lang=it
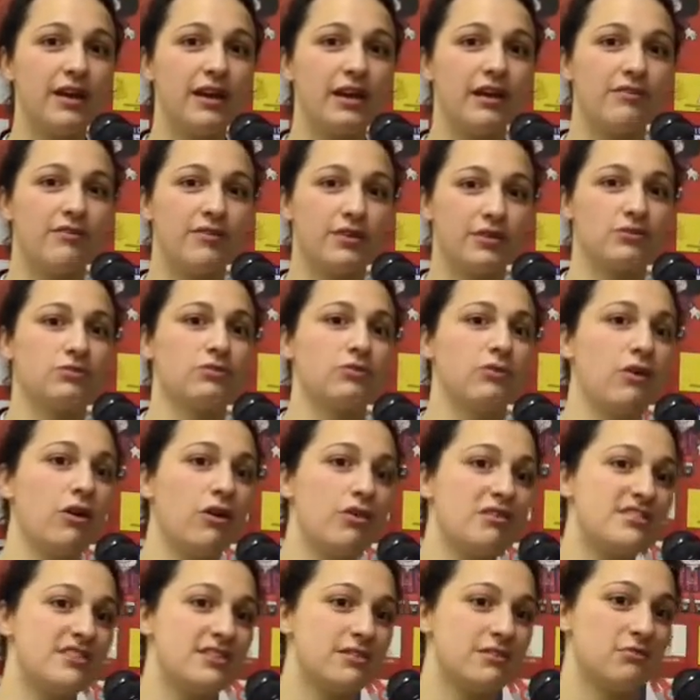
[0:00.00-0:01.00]
ha fatto un
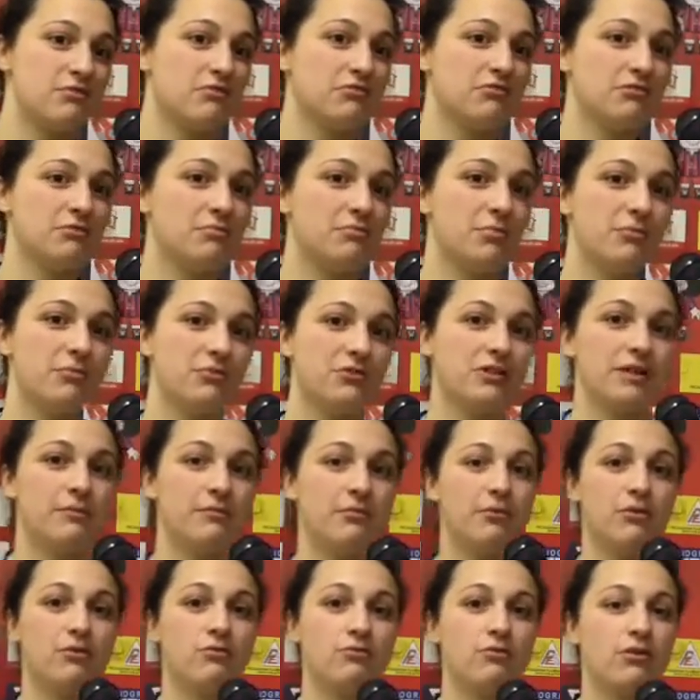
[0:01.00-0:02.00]
gol Zanon nel primo
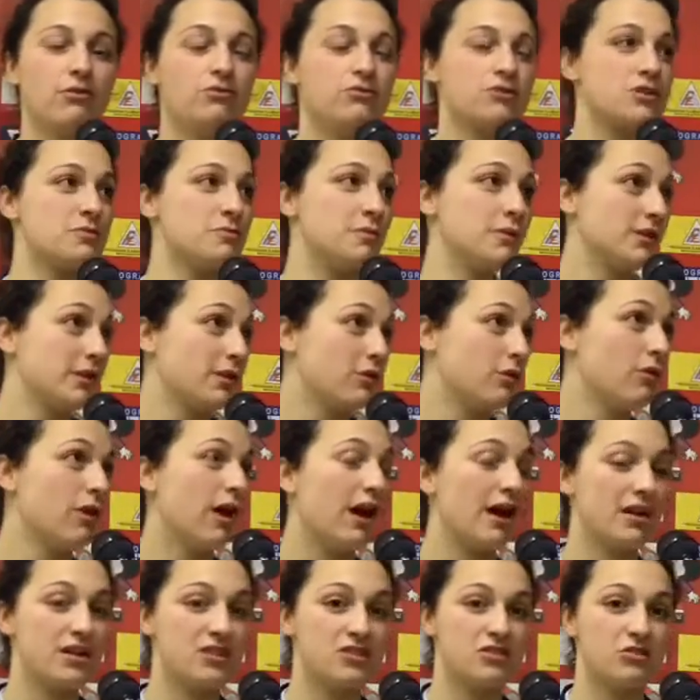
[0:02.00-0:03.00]
tempo, una cosa
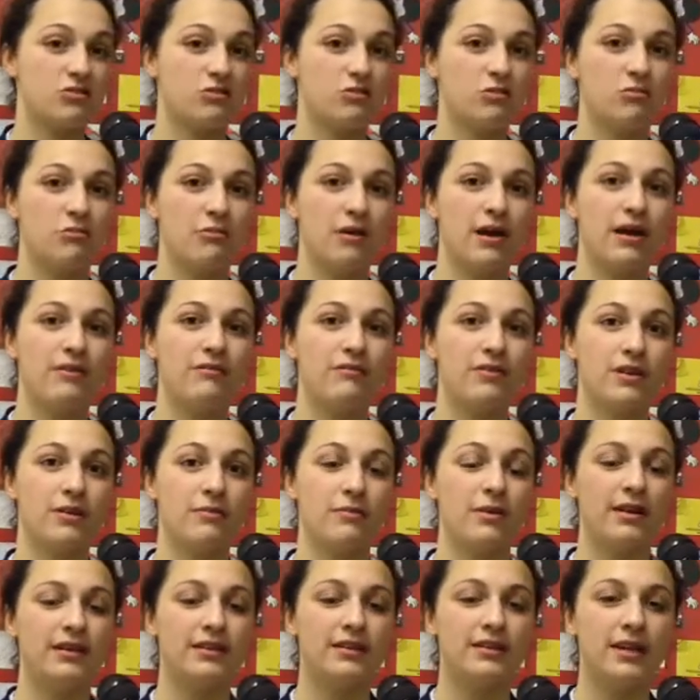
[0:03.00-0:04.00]
spettacolare secondo me,
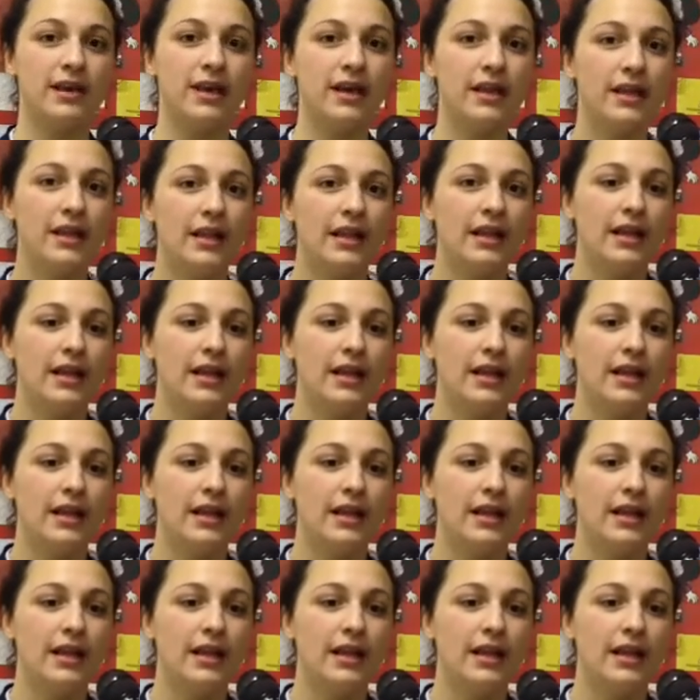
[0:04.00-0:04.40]
veramente.